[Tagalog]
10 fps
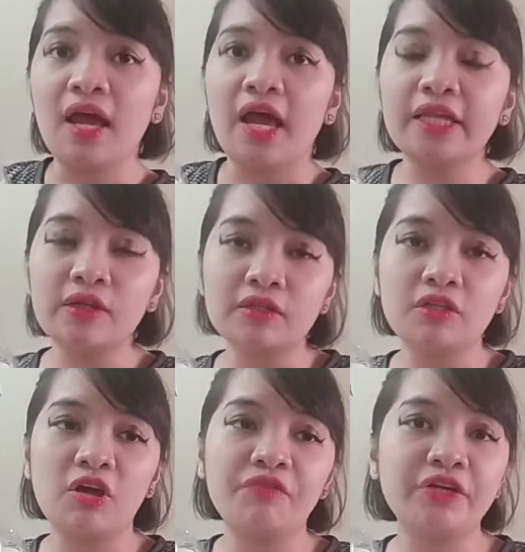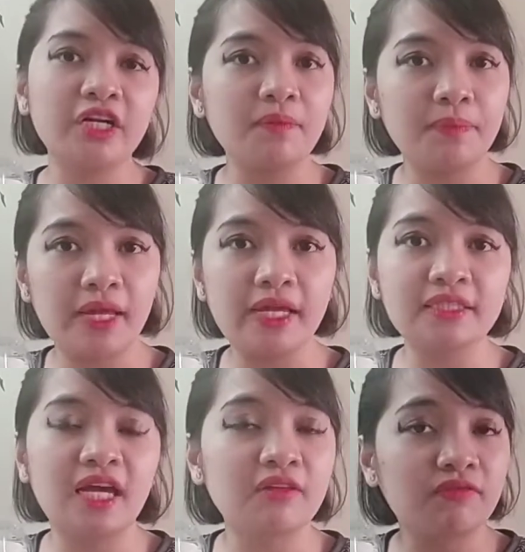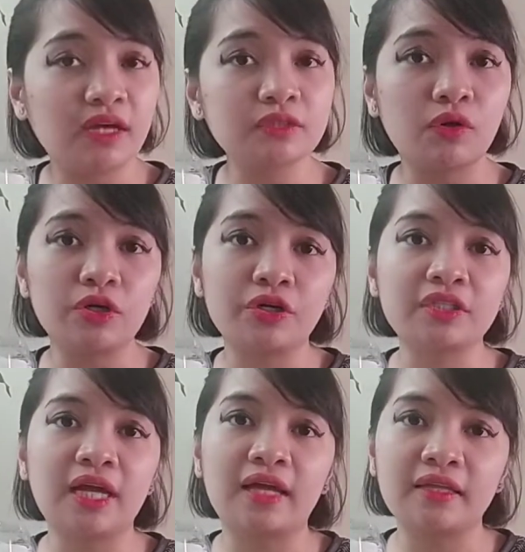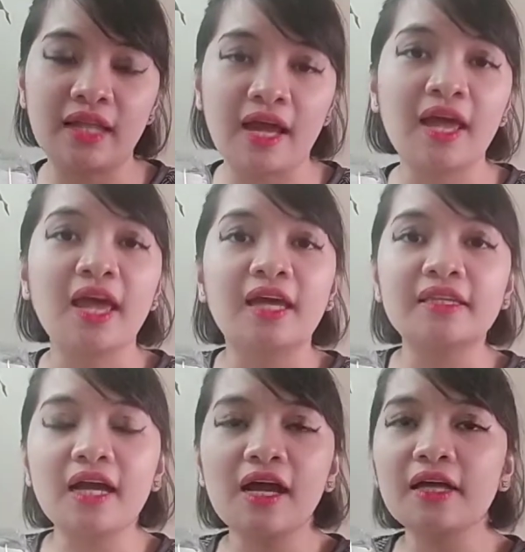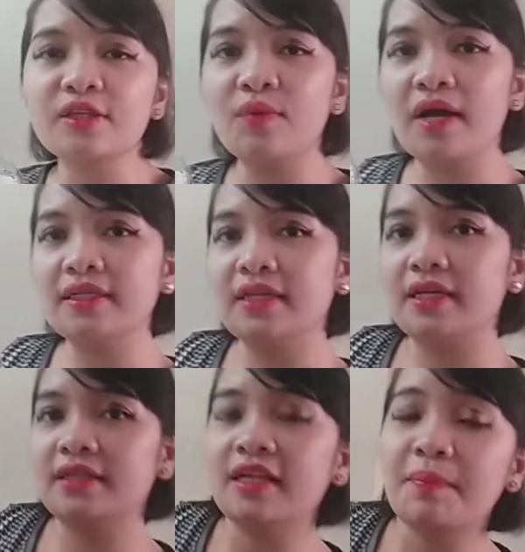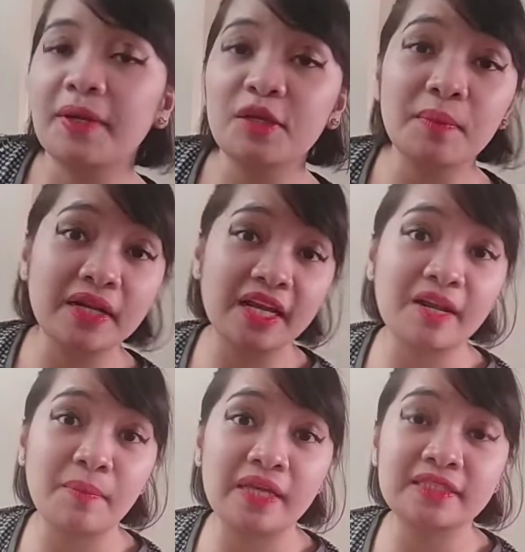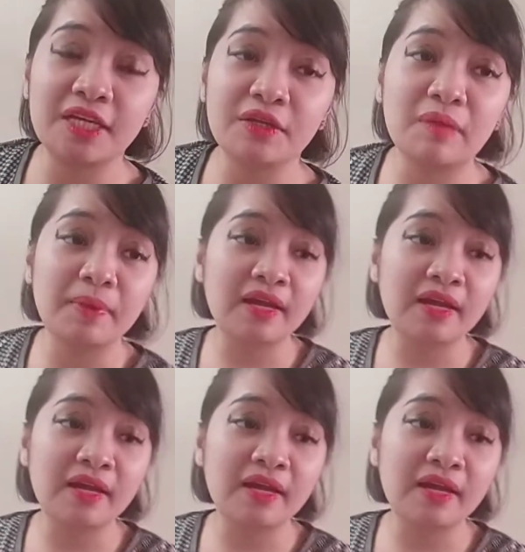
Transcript: And also, if you're gonna place advance order sa kanila, nakakatuwa kasi sila pa yung magre-remind sa'yo na